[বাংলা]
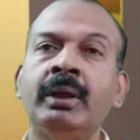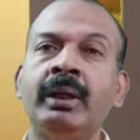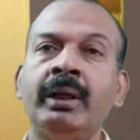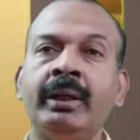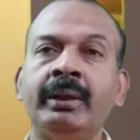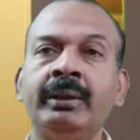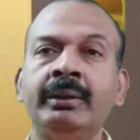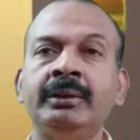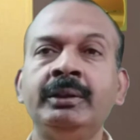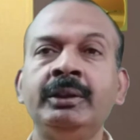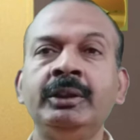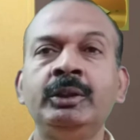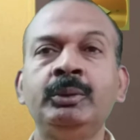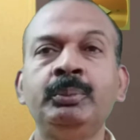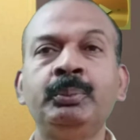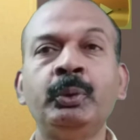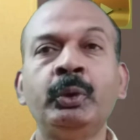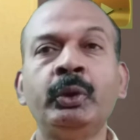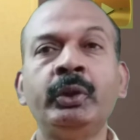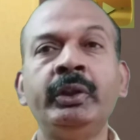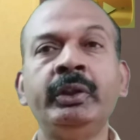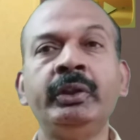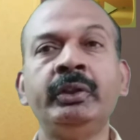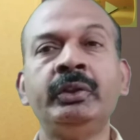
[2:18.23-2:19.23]
হার জিত
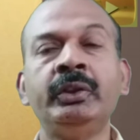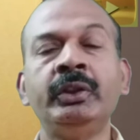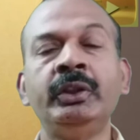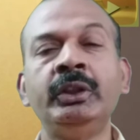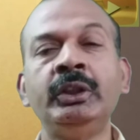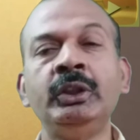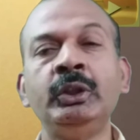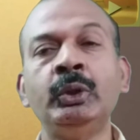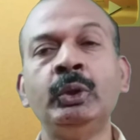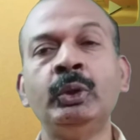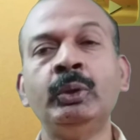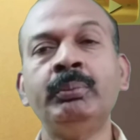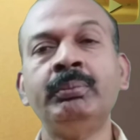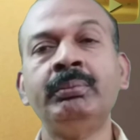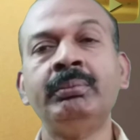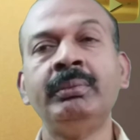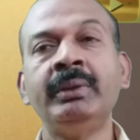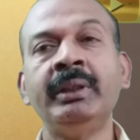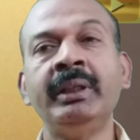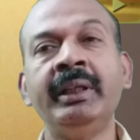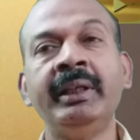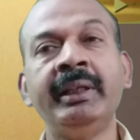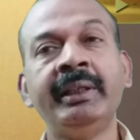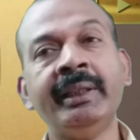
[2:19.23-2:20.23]
প্রকৃতির নিয়ম
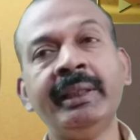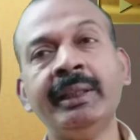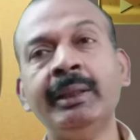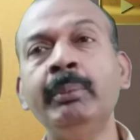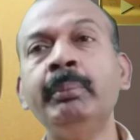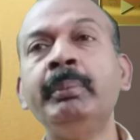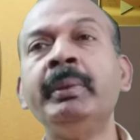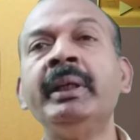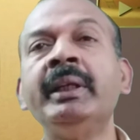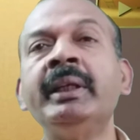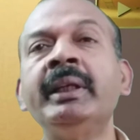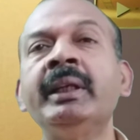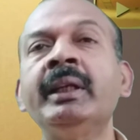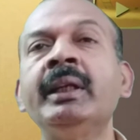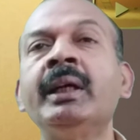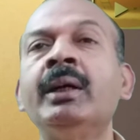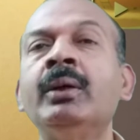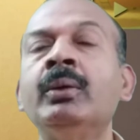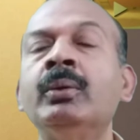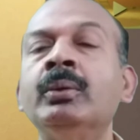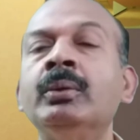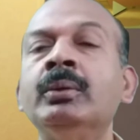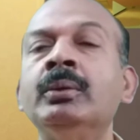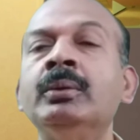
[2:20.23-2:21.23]
এটাকে মেনে
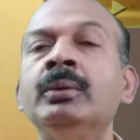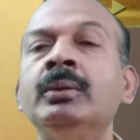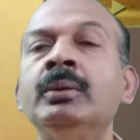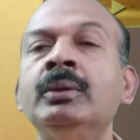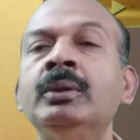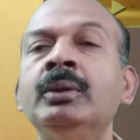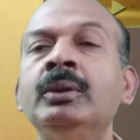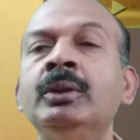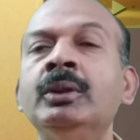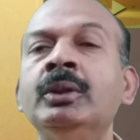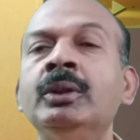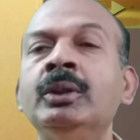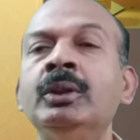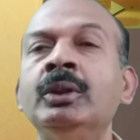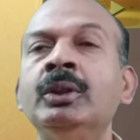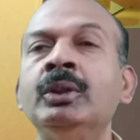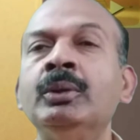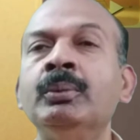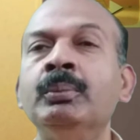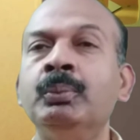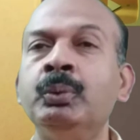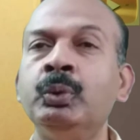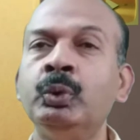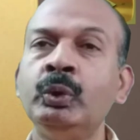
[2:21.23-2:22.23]
নাও
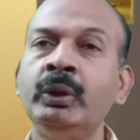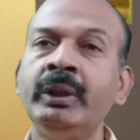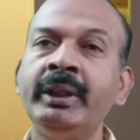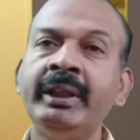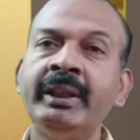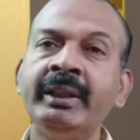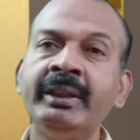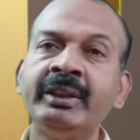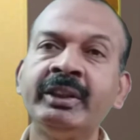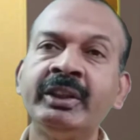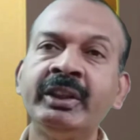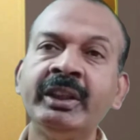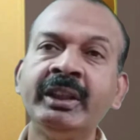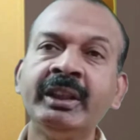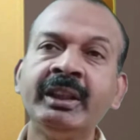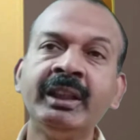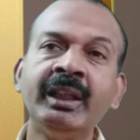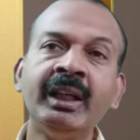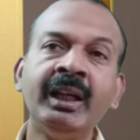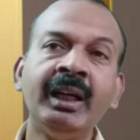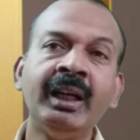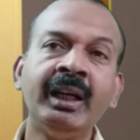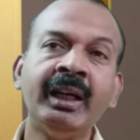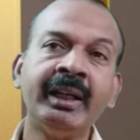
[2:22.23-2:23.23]
ভুলের
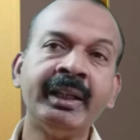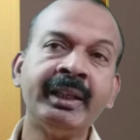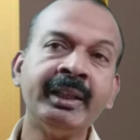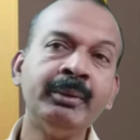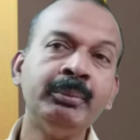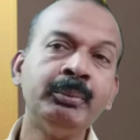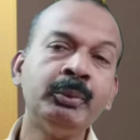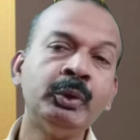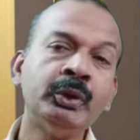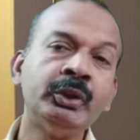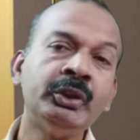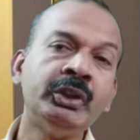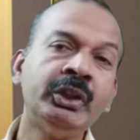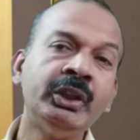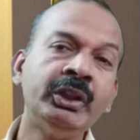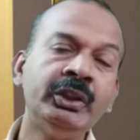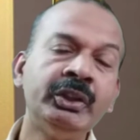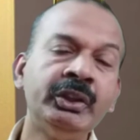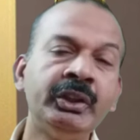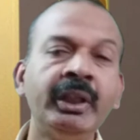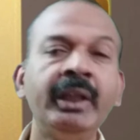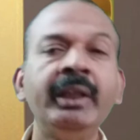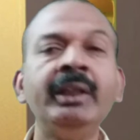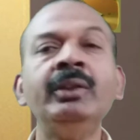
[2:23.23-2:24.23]
শিক্ষা হারের মধ্যে
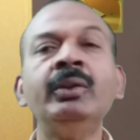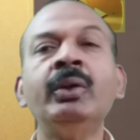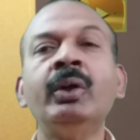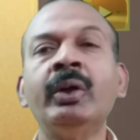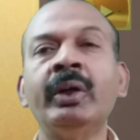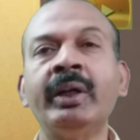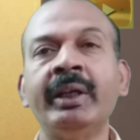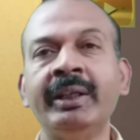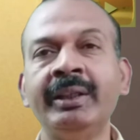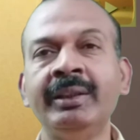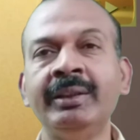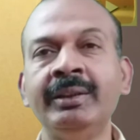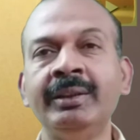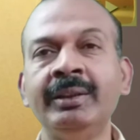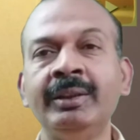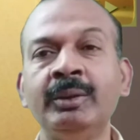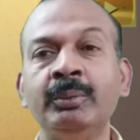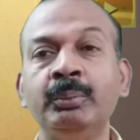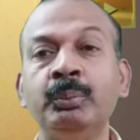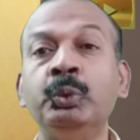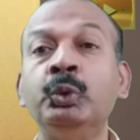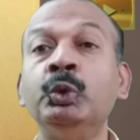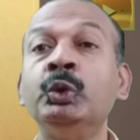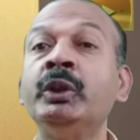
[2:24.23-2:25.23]
দিয়েই হয়
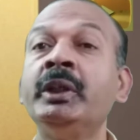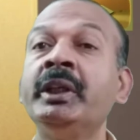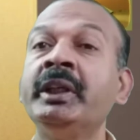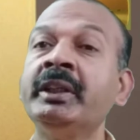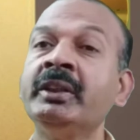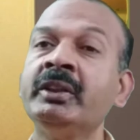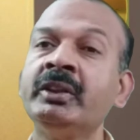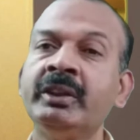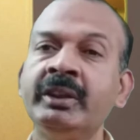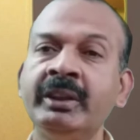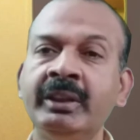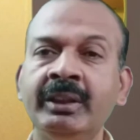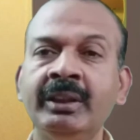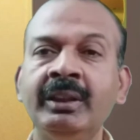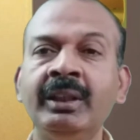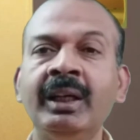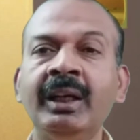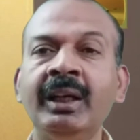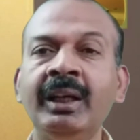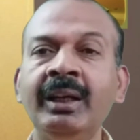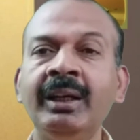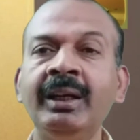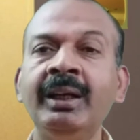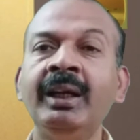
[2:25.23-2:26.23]
ভুলের
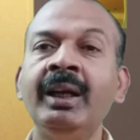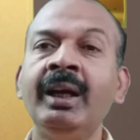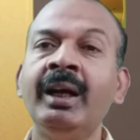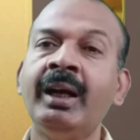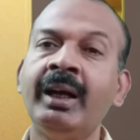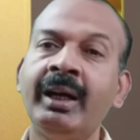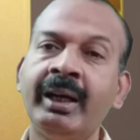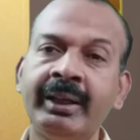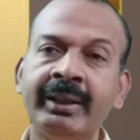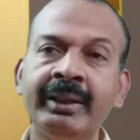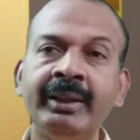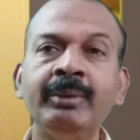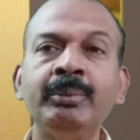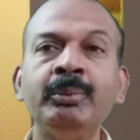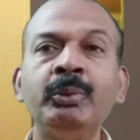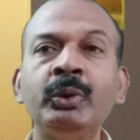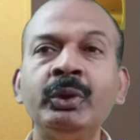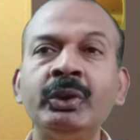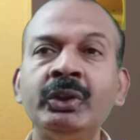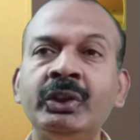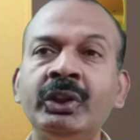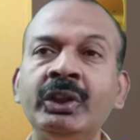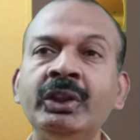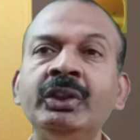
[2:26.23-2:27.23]
শিক্ষা হারের
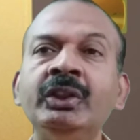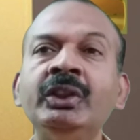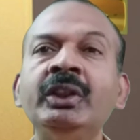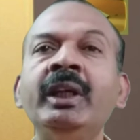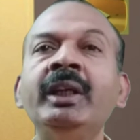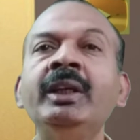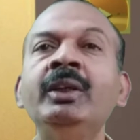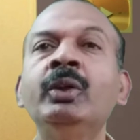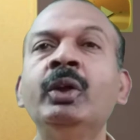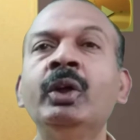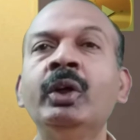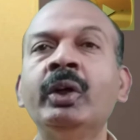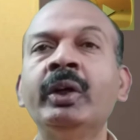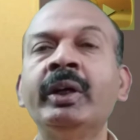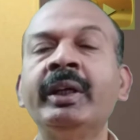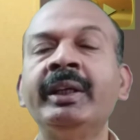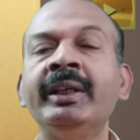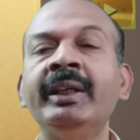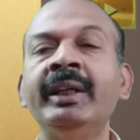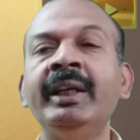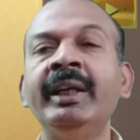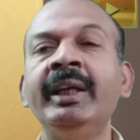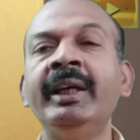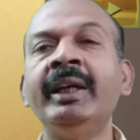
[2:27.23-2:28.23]
মধ্যে দিয়েই হয়
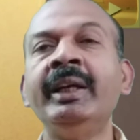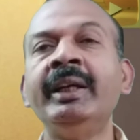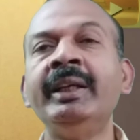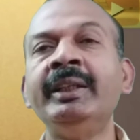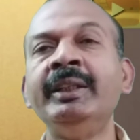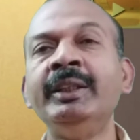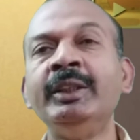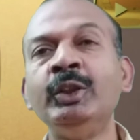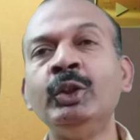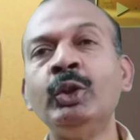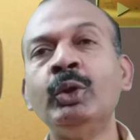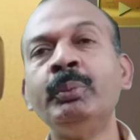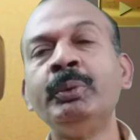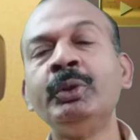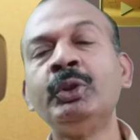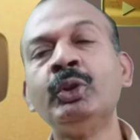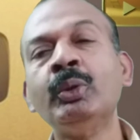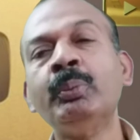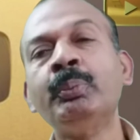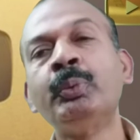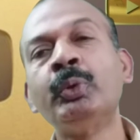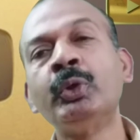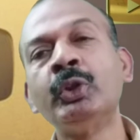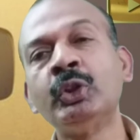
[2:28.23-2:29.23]
নিয়মিত
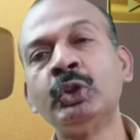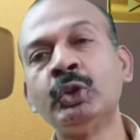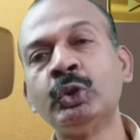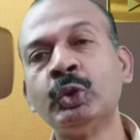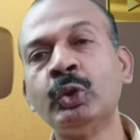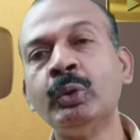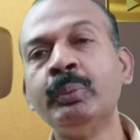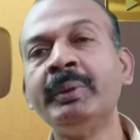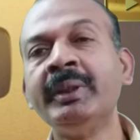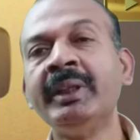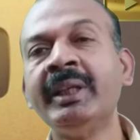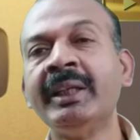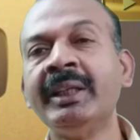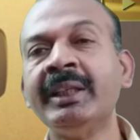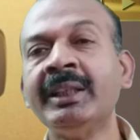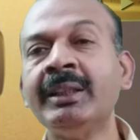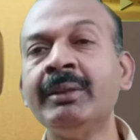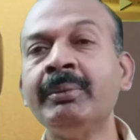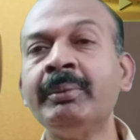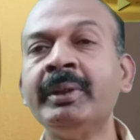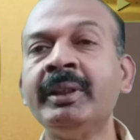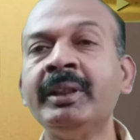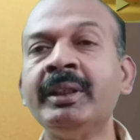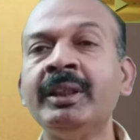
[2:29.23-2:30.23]
পরিশ্রমী এনে
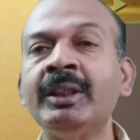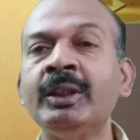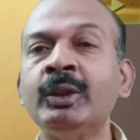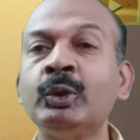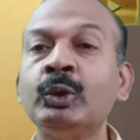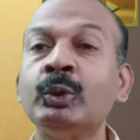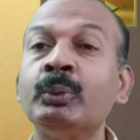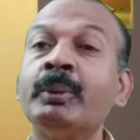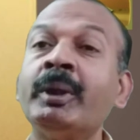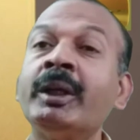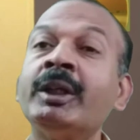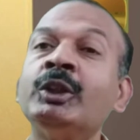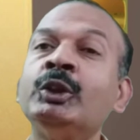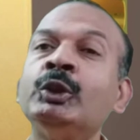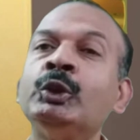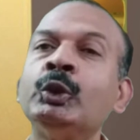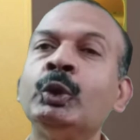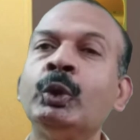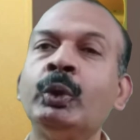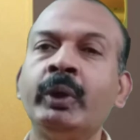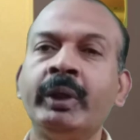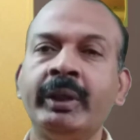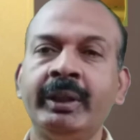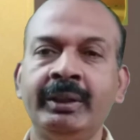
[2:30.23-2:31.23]
দেবে তোমার
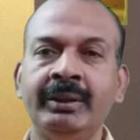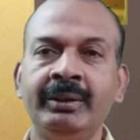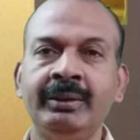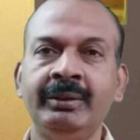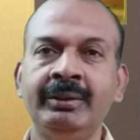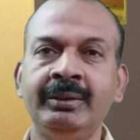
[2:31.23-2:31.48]
জয়